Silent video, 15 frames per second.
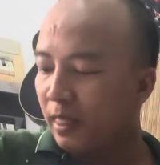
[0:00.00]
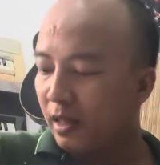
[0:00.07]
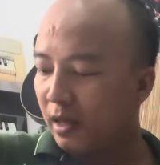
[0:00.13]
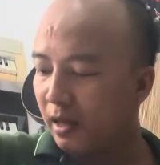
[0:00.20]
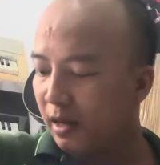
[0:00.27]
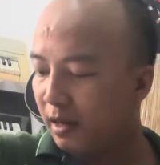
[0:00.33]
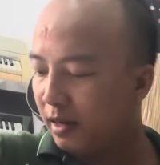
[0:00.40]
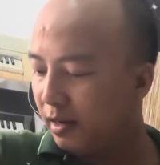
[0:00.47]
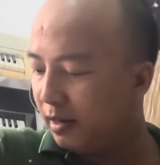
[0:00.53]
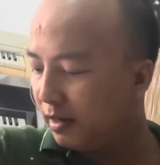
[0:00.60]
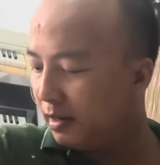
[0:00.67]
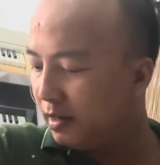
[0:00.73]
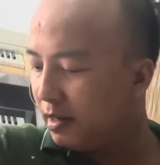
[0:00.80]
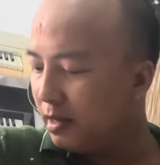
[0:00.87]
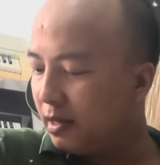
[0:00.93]
à,
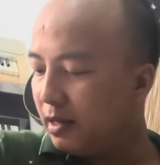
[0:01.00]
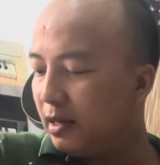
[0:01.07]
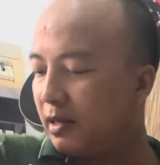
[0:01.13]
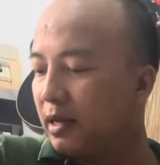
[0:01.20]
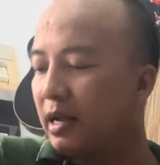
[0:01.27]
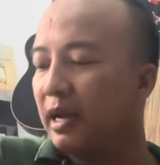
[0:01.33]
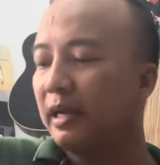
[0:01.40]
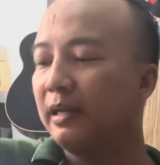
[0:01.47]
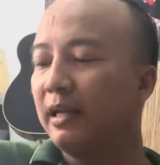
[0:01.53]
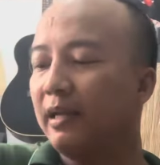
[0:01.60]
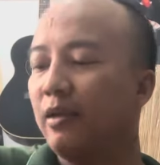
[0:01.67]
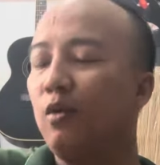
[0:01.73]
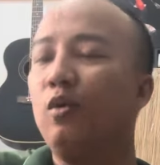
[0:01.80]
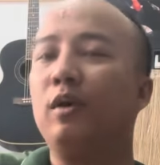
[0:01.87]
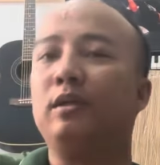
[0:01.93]
rồi các anh các
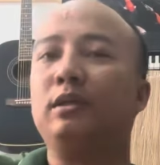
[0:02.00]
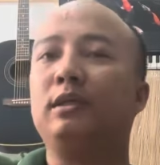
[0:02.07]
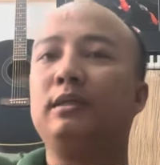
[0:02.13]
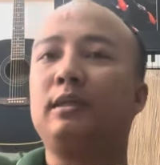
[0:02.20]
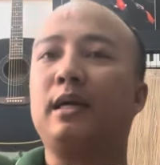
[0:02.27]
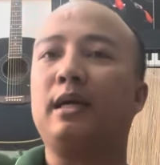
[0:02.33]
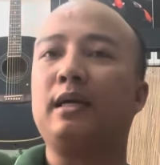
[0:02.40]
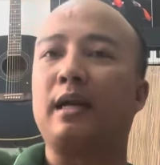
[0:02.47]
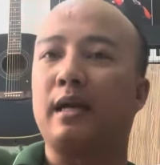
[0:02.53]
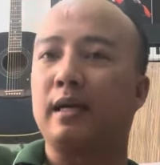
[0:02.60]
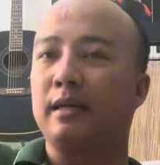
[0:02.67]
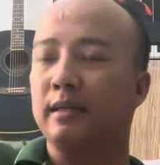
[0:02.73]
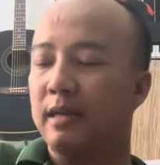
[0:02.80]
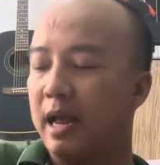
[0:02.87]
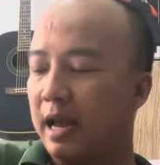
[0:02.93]
chú hồi xưa chơi là
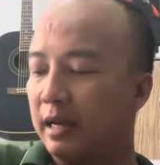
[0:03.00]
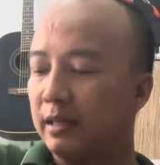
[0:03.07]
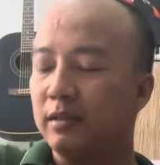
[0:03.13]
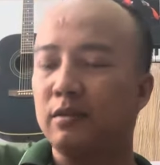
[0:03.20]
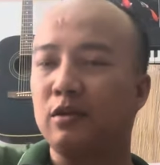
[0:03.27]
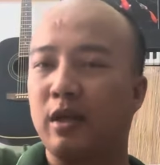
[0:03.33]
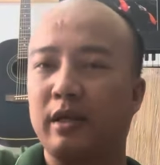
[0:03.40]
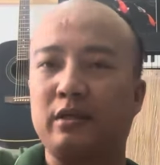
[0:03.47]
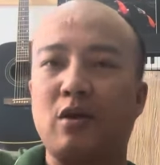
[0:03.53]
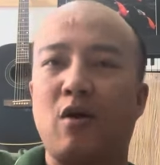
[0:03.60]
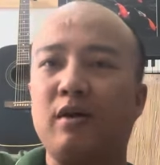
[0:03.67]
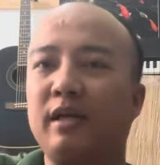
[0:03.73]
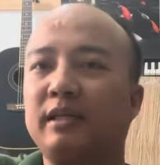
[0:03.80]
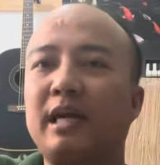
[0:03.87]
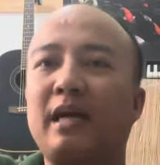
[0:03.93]
đàn sàn
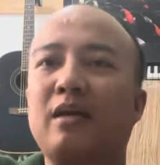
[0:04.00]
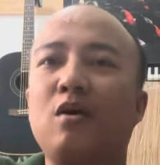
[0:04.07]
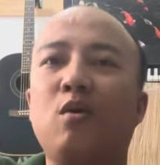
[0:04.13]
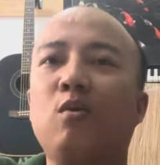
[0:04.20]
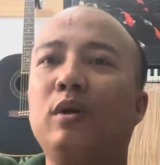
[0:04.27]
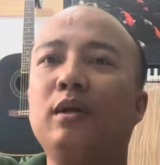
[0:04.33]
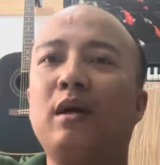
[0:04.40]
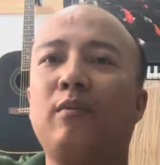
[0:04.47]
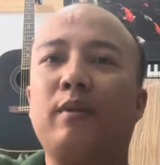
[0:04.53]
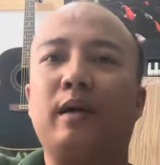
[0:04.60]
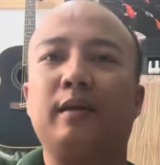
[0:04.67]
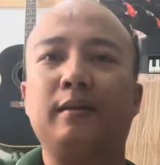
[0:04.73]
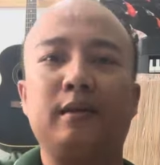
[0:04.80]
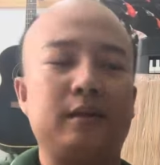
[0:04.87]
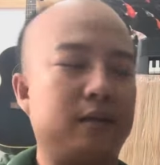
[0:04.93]
sỏi với sắt vô quýnh không à
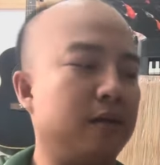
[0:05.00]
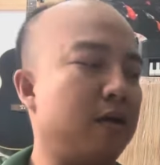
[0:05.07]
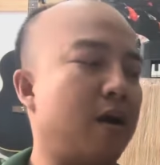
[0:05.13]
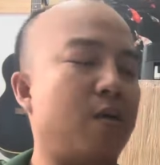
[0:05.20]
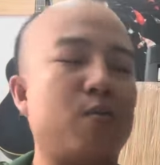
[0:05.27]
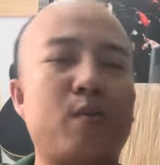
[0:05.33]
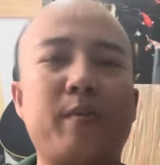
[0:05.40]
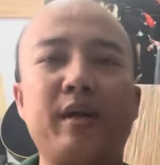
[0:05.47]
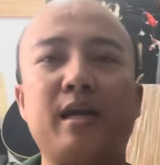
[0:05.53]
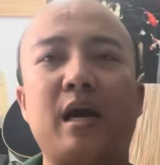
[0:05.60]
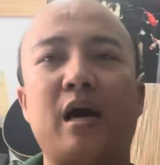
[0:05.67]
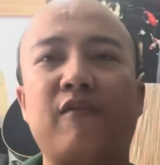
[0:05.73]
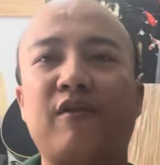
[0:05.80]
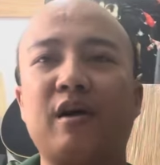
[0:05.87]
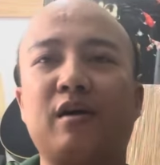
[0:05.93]
chứ nó không có bây
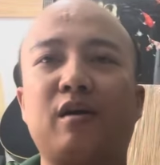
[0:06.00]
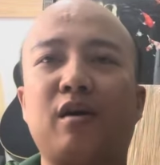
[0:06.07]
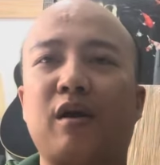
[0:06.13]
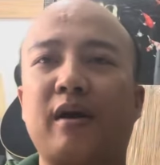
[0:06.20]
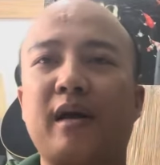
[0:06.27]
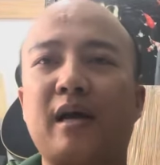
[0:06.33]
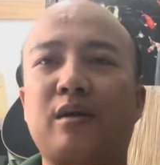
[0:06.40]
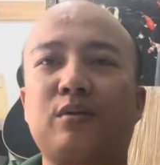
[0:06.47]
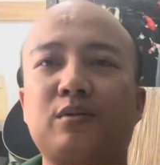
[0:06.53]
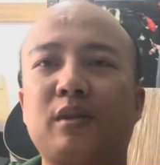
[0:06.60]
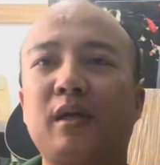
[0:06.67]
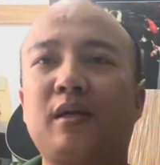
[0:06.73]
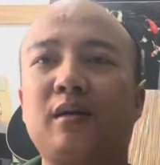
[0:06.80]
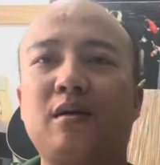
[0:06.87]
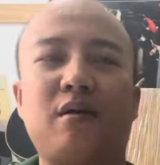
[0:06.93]
giờ phân loại
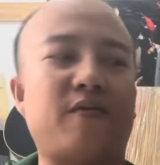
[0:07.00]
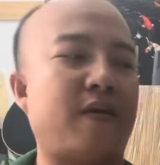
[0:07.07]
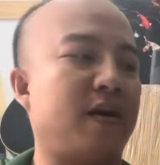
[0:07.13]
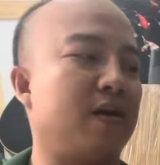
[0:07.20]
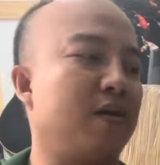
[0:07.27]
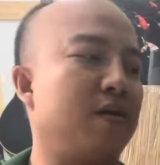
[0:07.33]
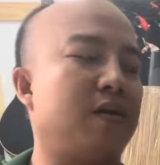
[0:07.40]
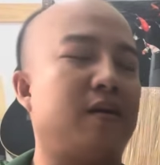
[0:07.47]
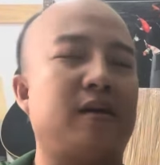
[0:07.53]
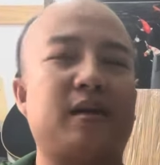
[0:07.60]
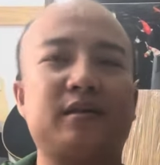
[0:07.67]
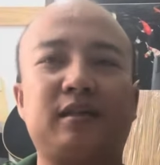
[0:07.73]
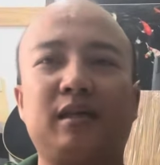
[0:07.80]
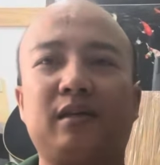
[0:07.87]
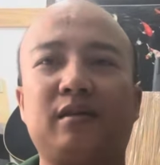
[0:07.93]
acoustic rồi phân
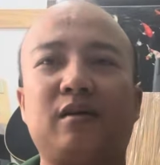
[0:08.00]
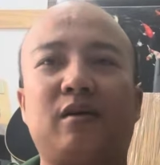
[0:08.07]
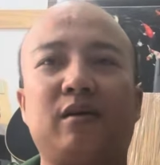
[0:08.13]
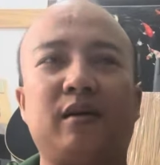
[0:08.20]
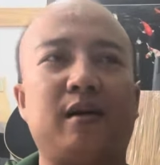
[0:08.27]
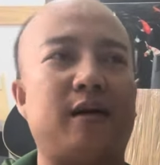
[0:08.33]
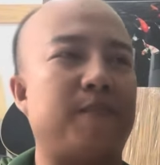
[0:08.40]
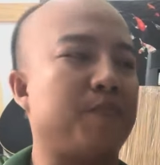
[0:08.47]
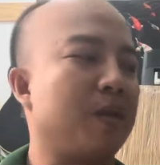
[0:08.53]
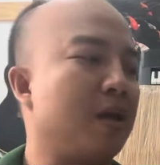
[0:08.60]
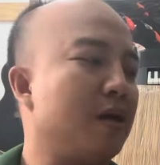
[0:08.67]
lexit rồi ờ,